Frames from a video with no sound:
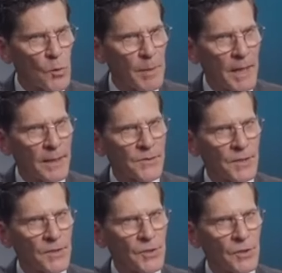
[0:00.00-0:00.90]
que
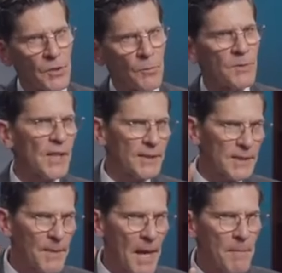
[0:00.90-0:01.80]
establece ese fondo de
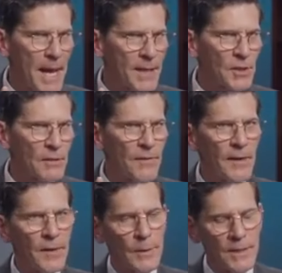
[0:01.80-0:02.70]
igualación que
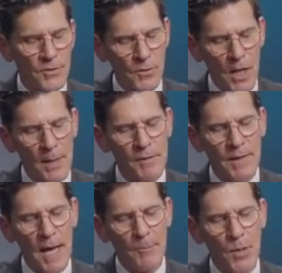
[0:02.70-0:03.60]
describimos. Tienes
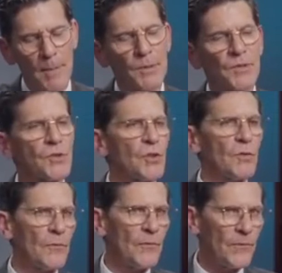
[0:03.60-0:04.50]
la proposición
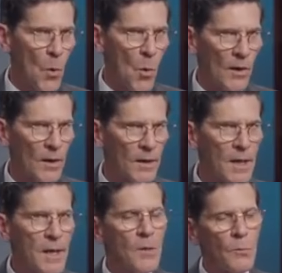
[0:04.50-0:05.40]
4, que trata
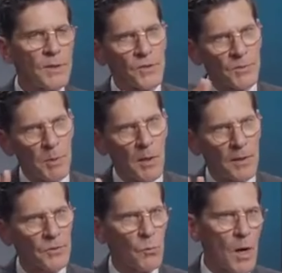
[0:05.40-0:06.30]
de parques,
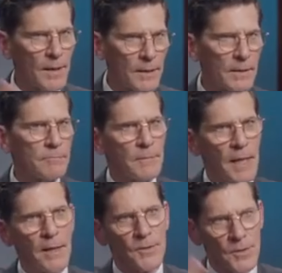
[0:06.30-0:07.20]
agua,
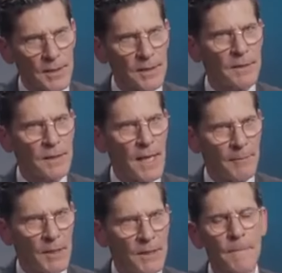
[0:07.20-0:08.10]
energía, clima,
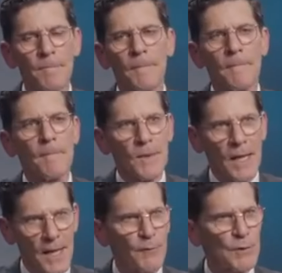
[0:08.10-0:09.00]
infraestructura, y
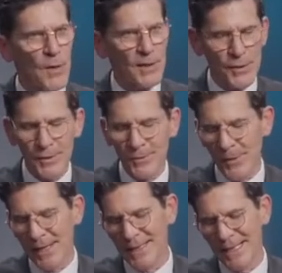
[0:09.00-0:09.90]
luego tienes la
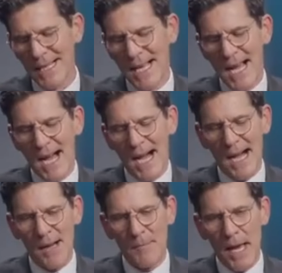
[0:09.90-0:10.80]
proposición
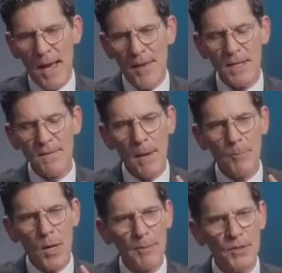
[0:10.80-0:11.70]
5. Ahora, esta
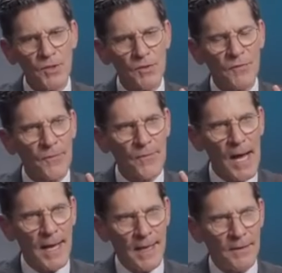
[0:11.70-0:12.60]
es una de esas que
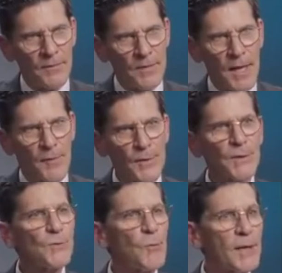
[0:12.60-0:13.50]
requieren más
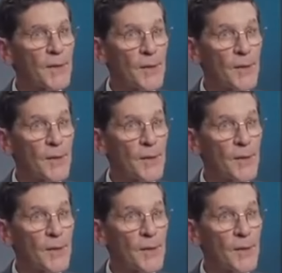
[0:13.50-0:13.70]
matemáticas,